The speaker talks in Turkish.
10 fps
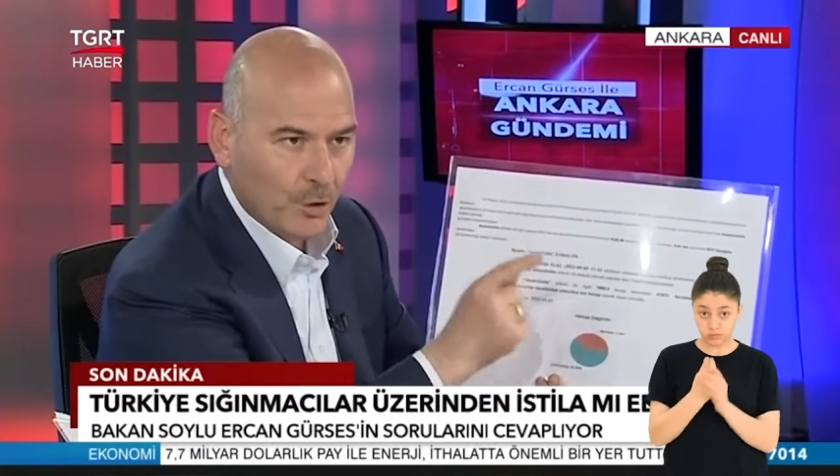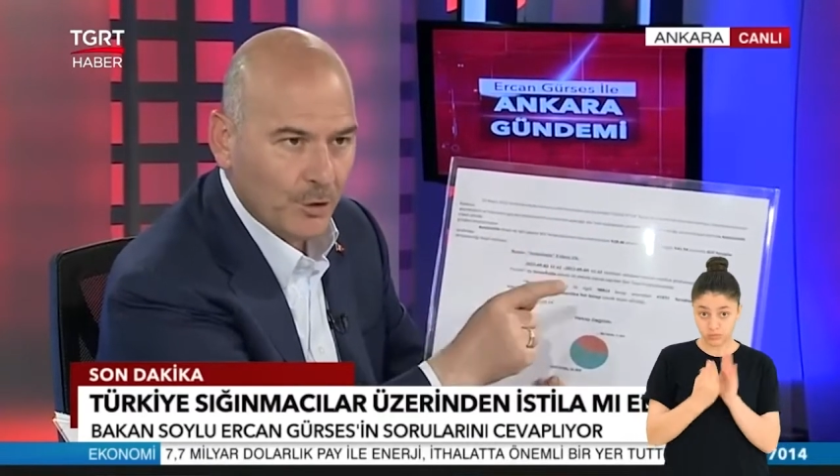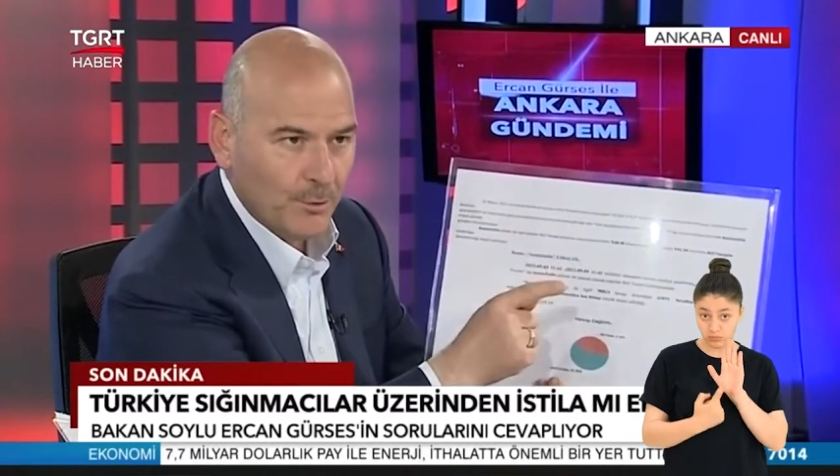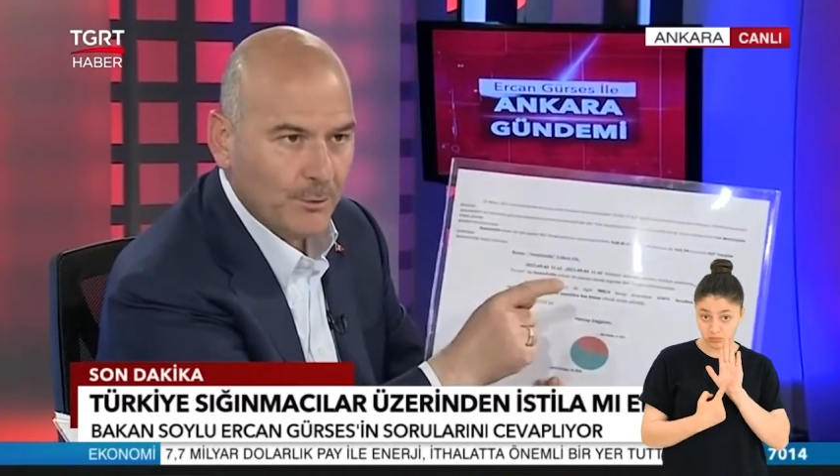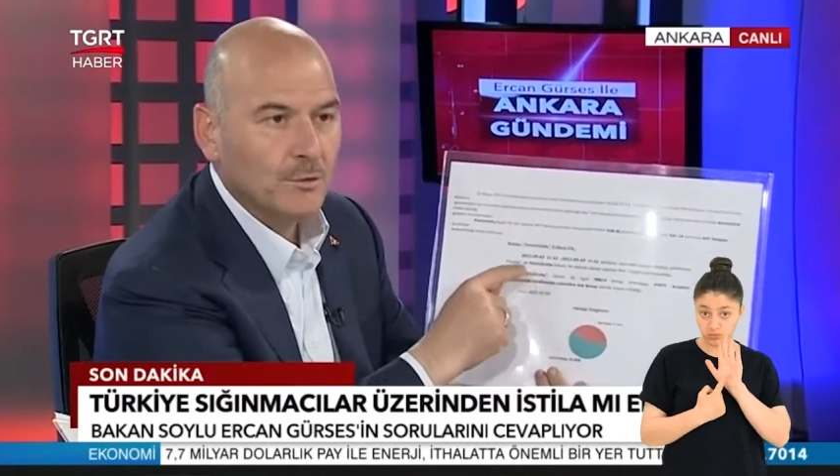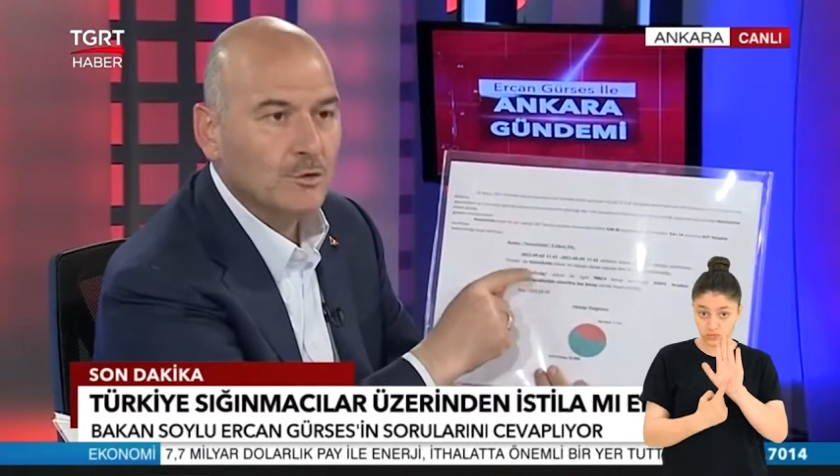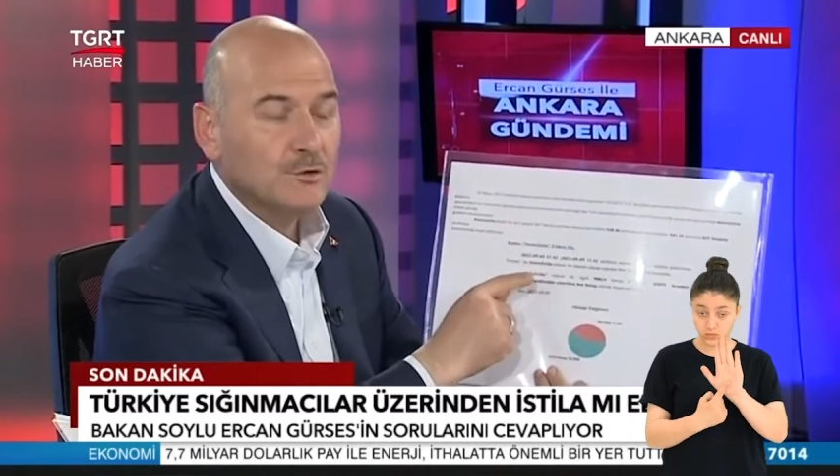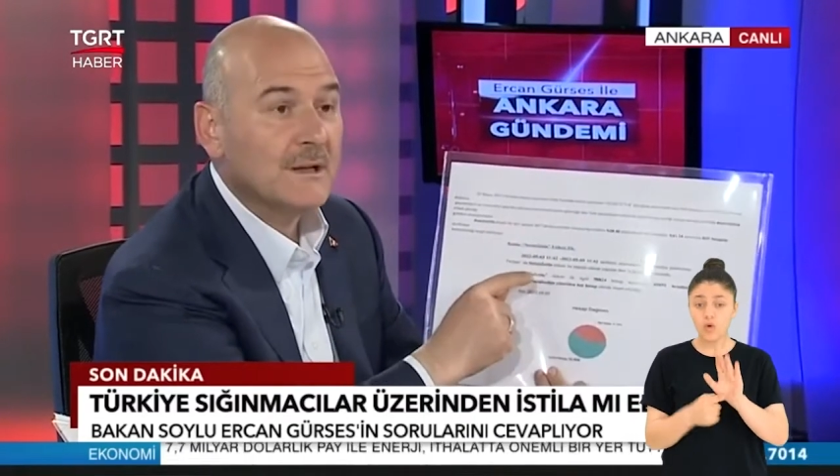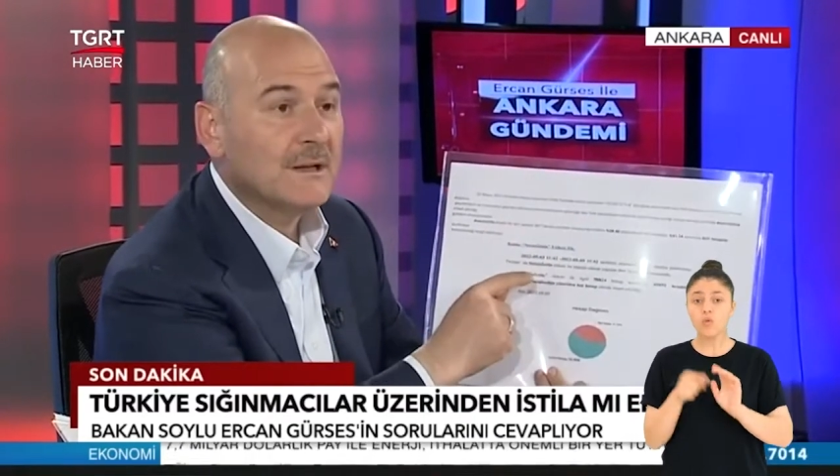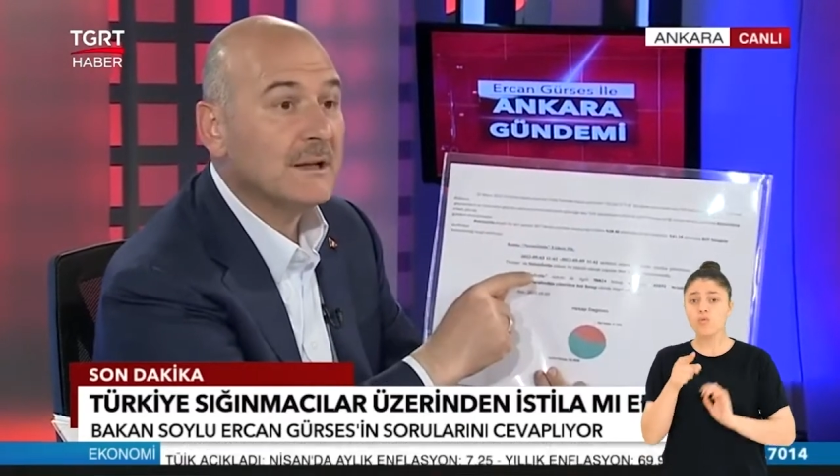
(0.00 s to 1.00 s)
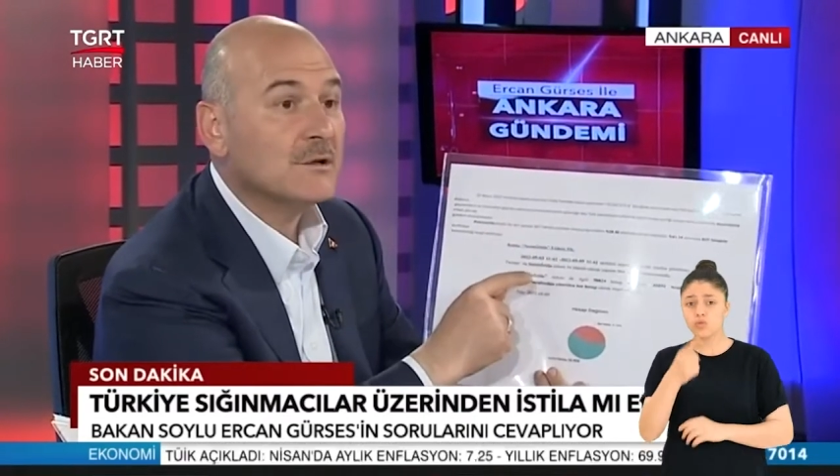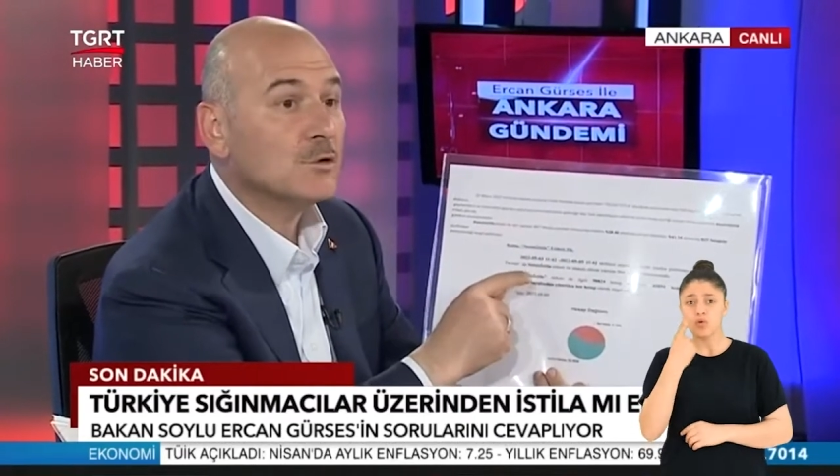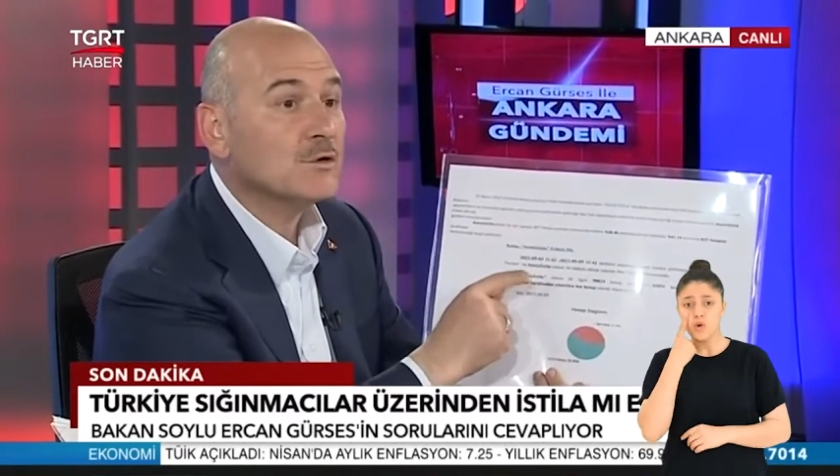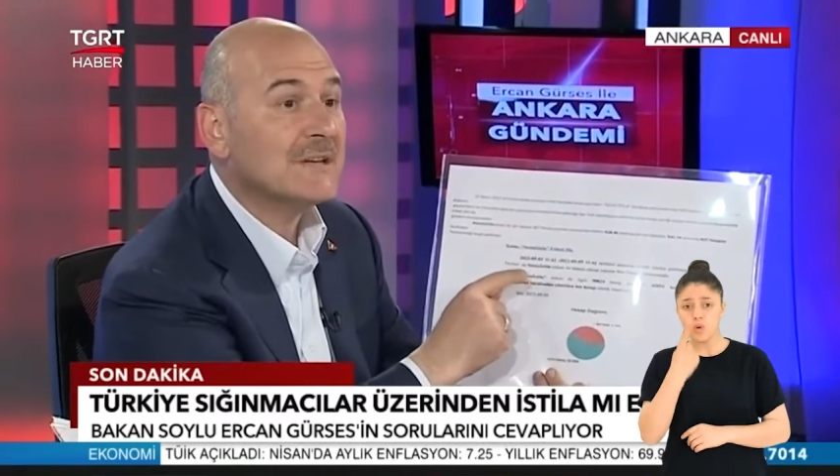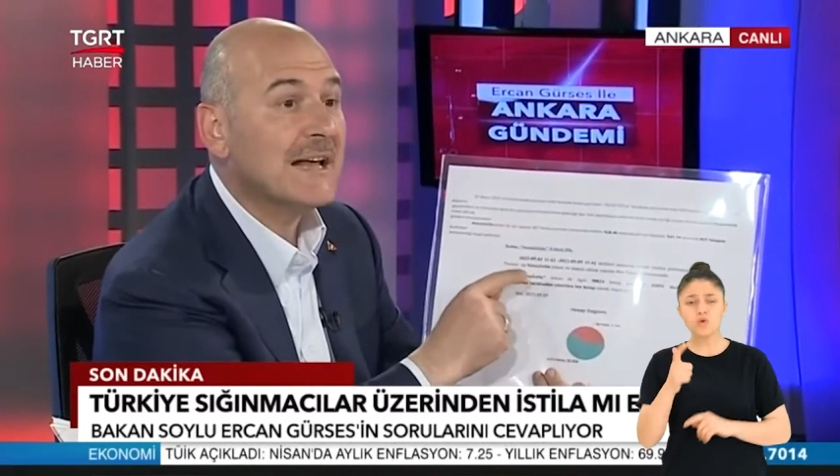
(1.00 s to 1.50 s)
koyup bunun üzerinden
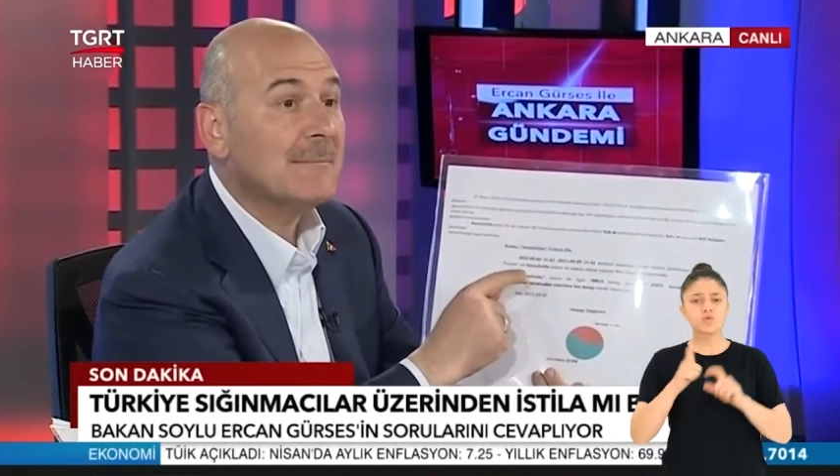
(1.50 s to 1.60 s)
sosyal